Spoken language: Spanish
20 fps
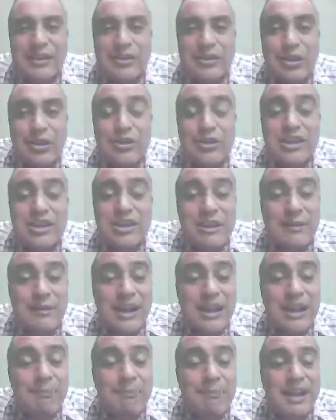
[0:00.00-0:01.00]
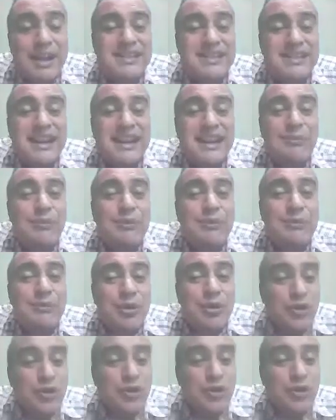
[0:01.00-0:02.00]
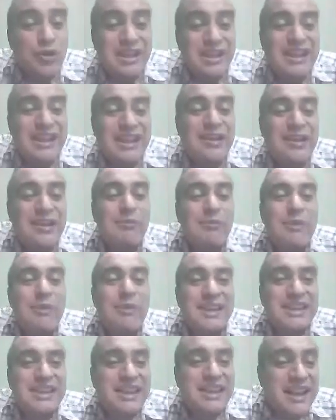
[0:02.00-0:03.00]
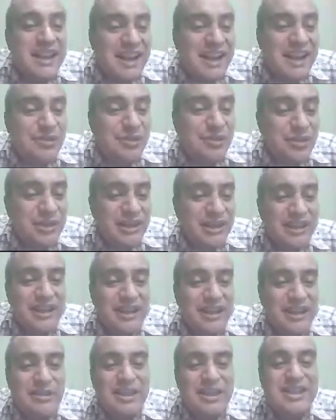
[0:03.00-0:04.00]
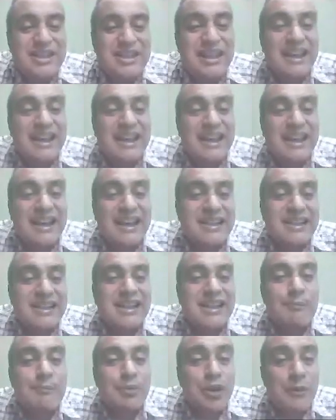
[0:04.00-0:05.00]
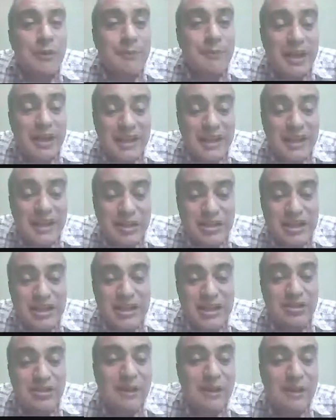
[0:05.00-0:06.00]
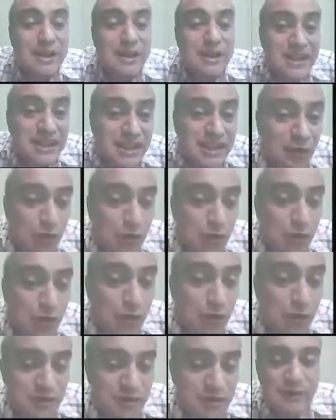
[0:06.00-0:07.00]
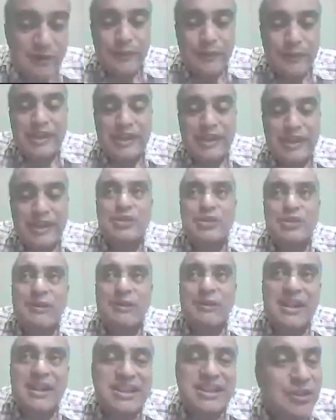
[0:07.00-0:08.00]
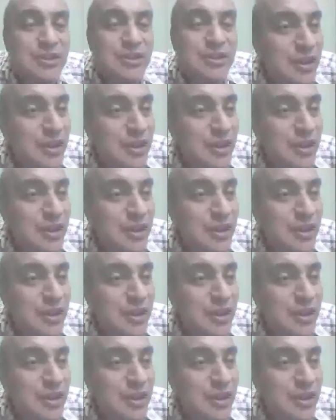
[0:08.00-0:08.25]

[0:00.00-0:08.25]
Todos estos animales para estar en un mismo grupo tienen que compartir algo, ¿no? Tienen que tener una serie de características propias de ellos y que no la presentan otros. Y que muchas veces en los